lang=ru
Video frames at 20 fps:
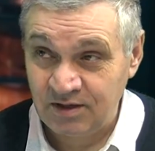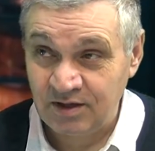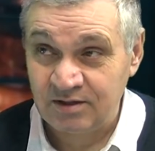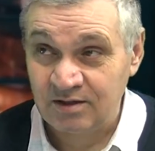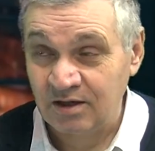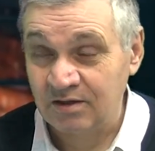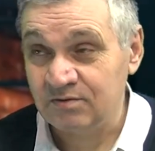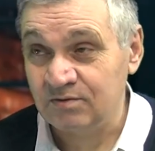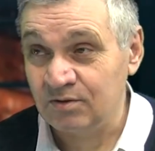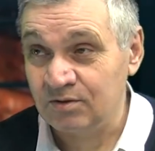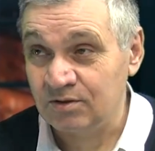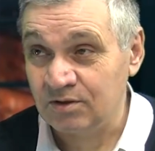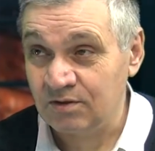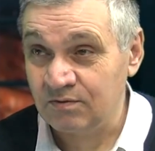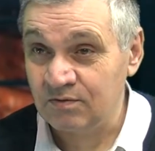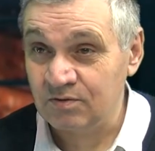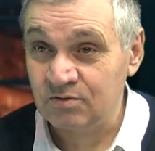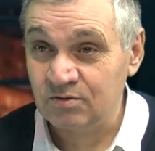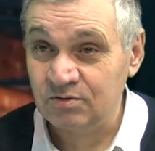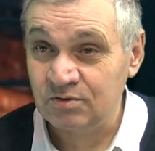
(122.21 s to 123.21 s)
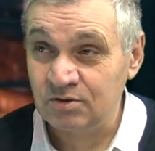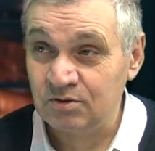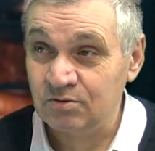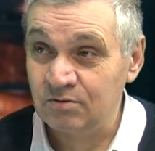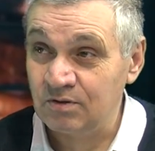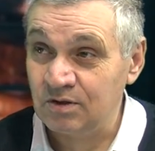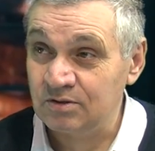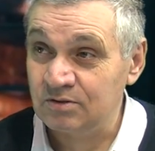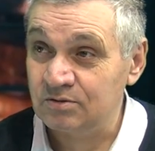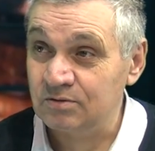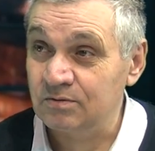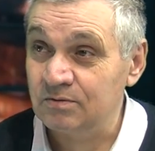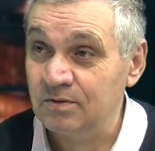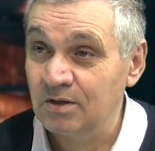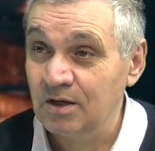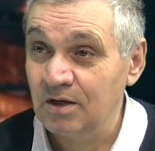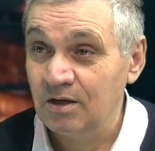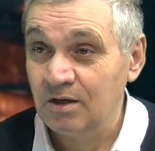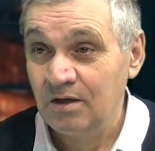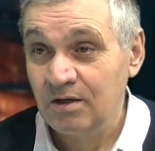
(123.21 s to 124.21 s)
Я так все-таки вижу ситуацию.
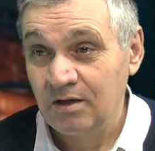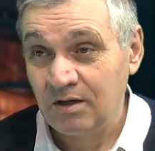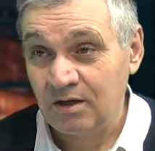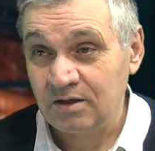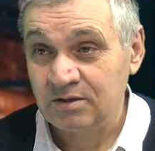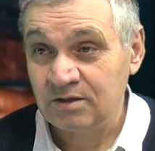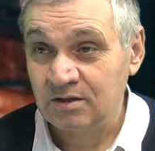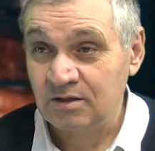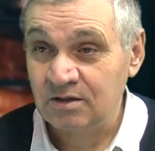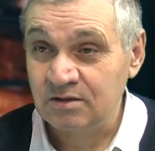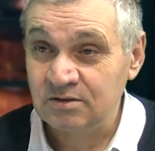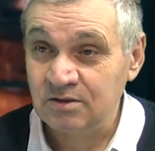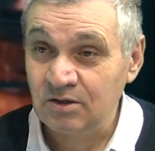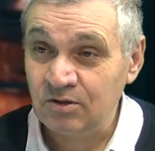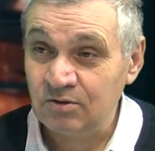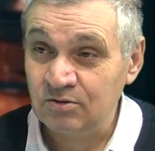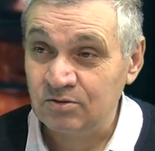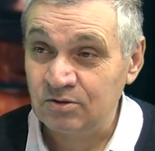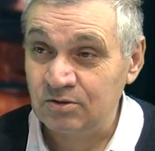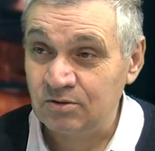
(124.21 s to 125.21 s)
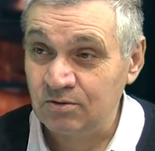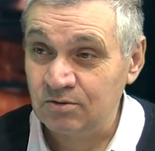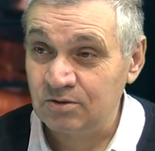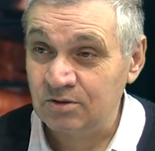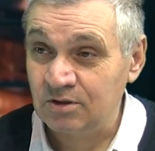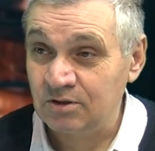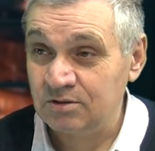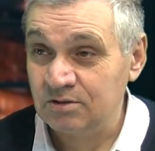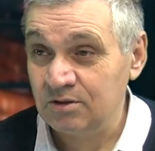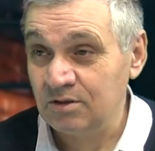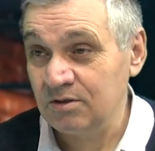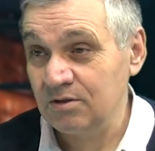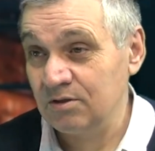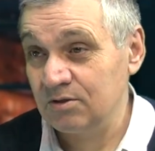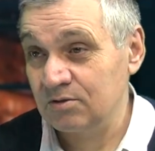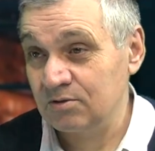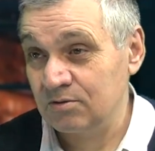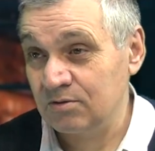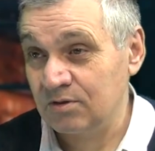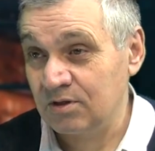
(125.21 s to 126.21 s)
Хотя раздается точка
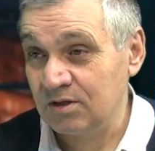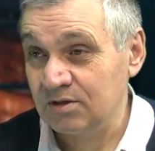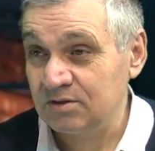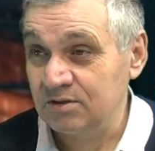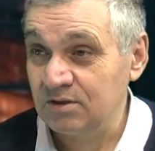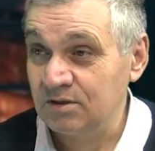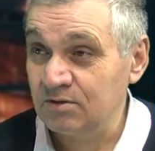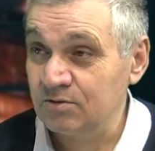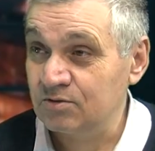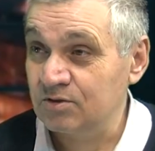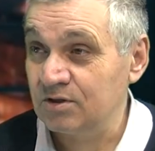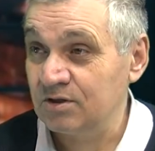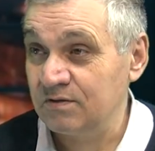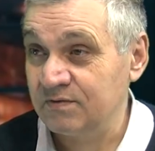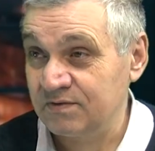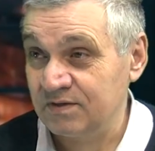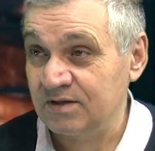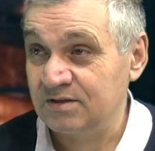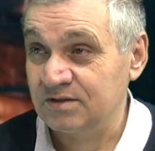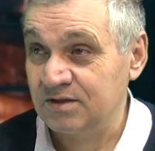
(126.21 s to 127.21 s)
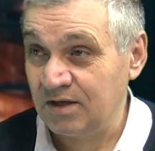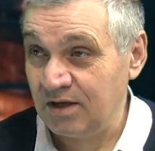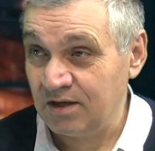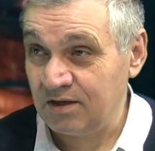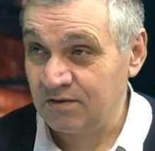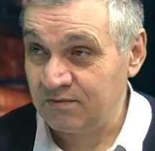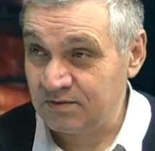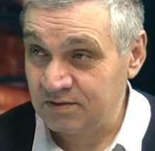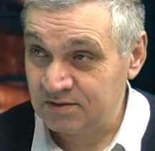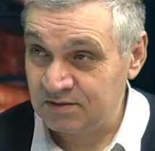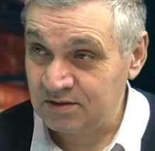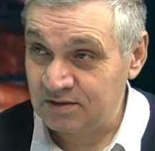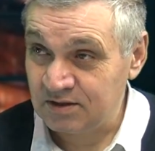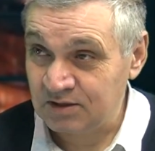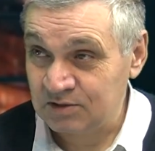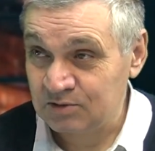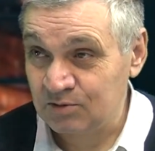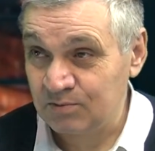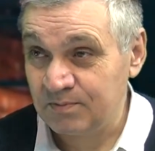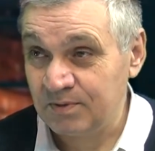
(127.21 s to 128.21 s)
зрения, что Россия уже не в состоянии вести
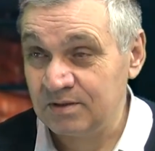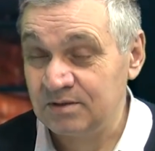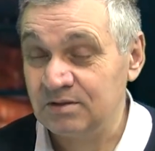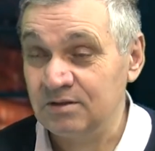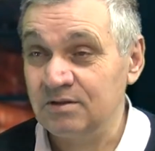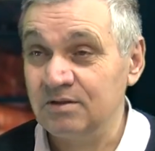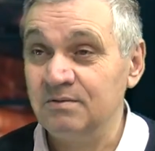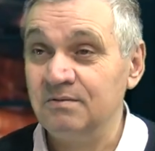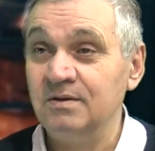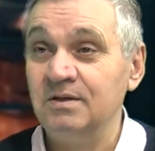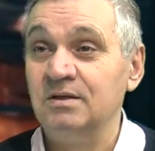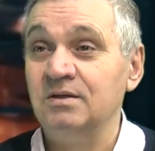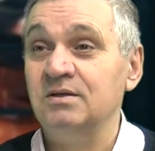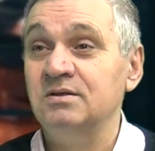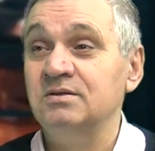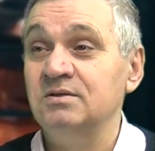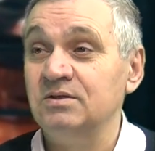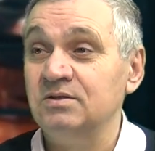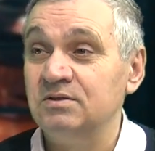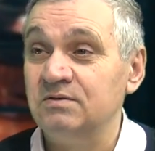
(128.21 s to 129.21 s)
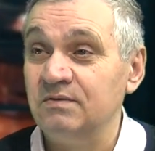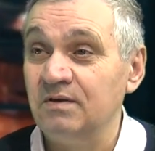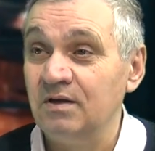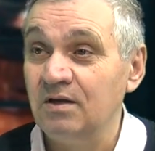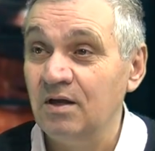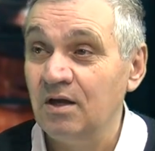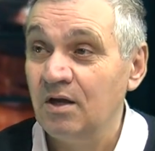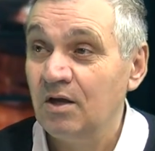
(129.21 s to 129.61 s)
наступательные военные действия.